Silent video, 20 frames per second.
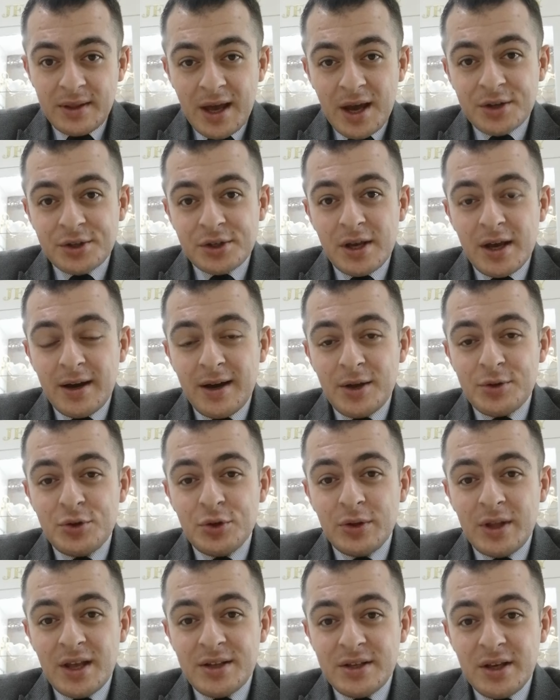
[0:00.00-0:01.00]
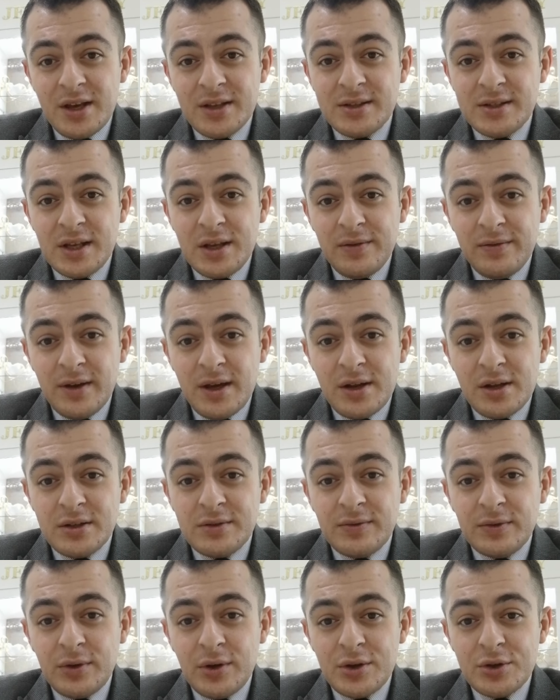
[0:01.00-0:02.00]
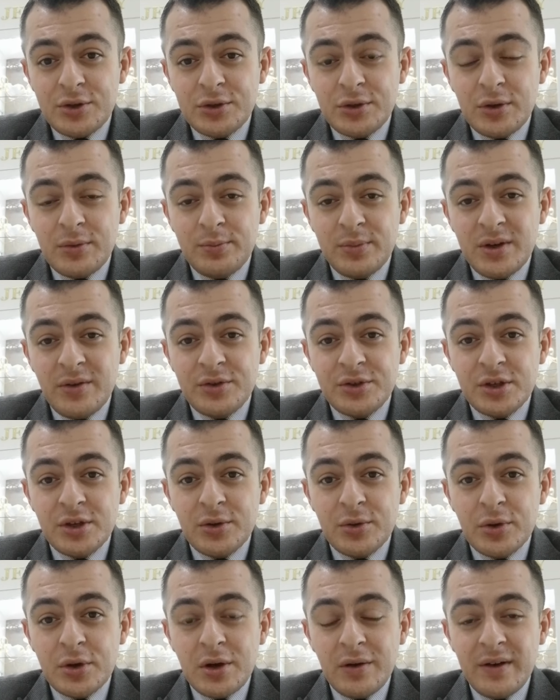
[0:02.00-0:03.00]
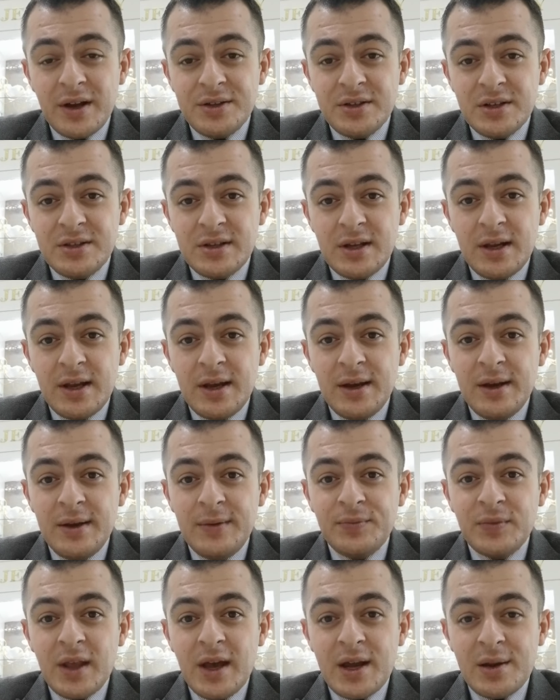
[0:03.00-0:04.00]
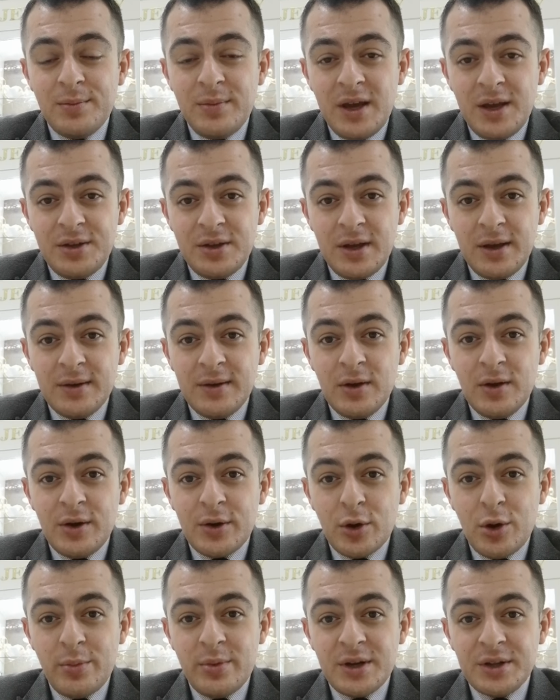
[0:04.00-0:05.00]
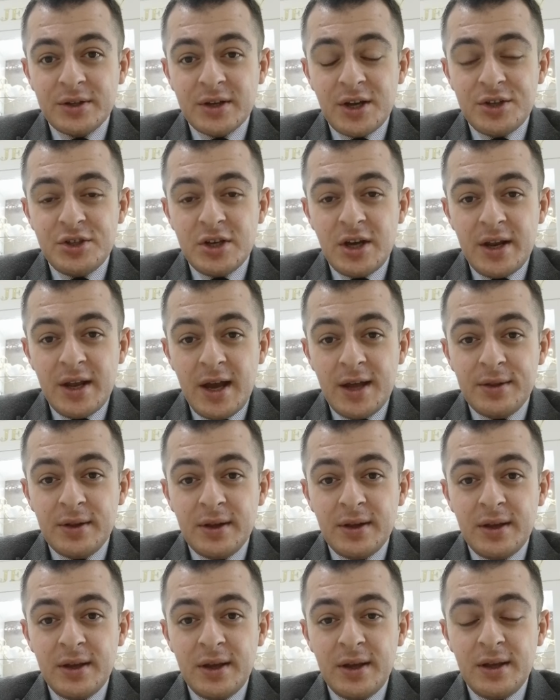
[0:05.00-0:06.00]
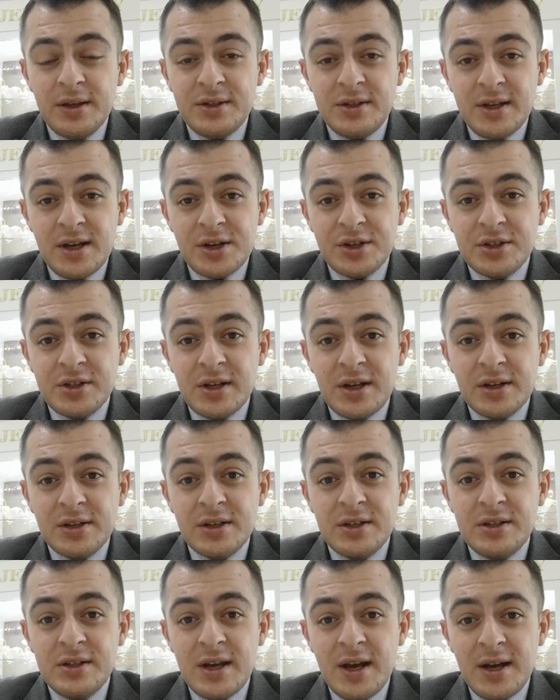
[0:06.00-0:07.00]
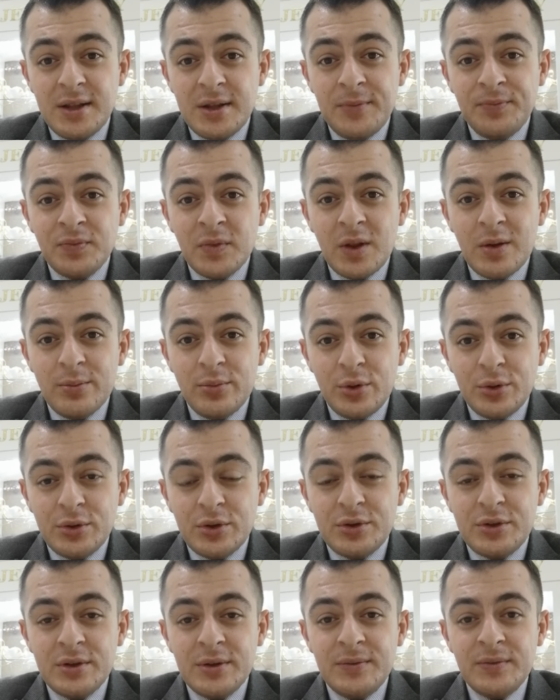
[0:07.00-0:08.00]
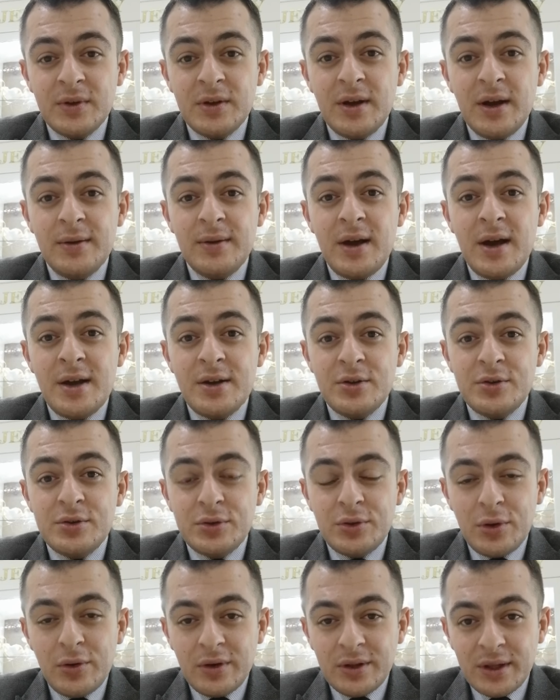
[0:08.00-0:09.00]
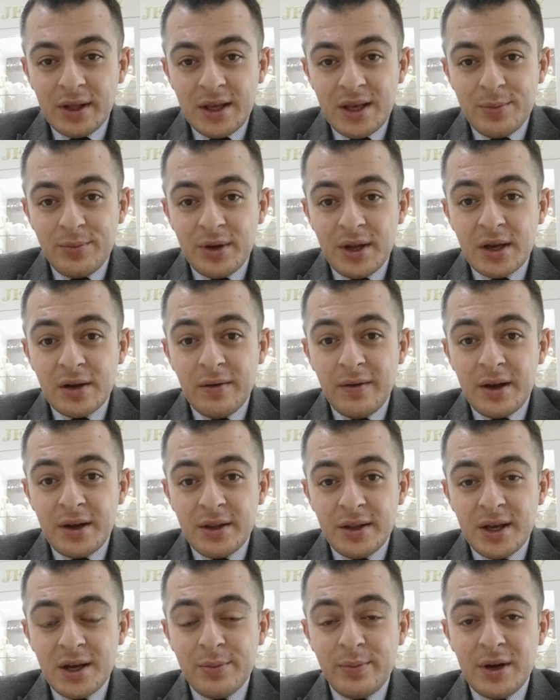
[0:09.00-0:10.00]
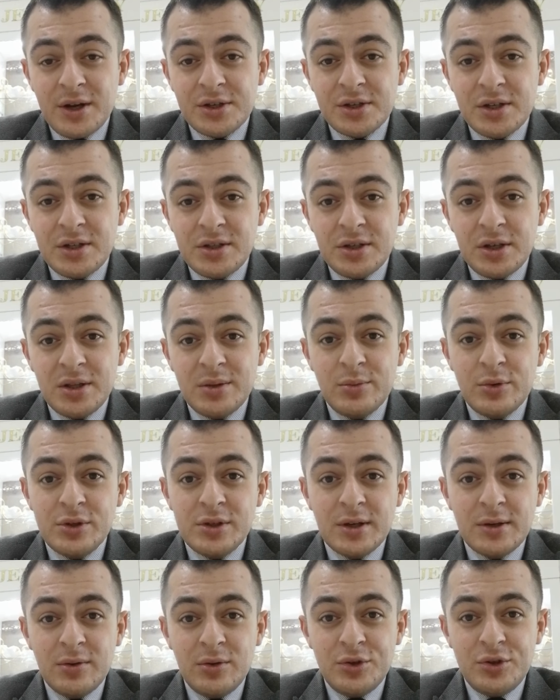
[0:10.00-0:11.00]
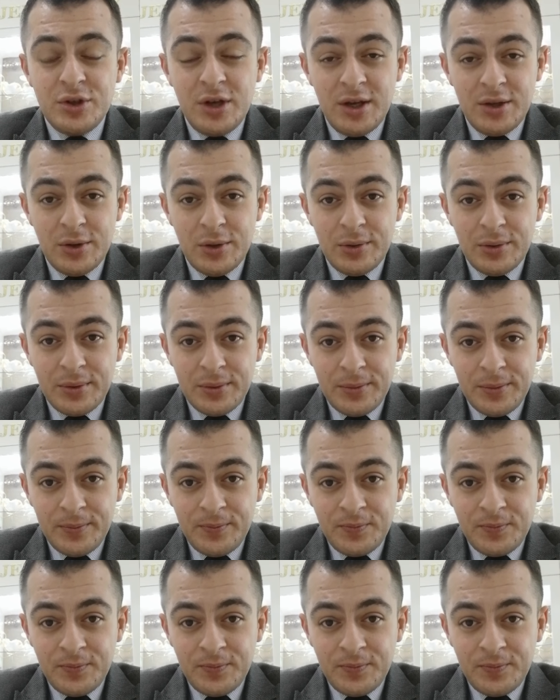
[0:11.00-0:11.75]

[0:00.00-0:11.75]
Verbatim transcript: также я хочу надеяться и верить в то, что бывшие руководители Армении Роберт Качарян и Серж Саркисян будут арестованы и приговорены к пожизненному заключению,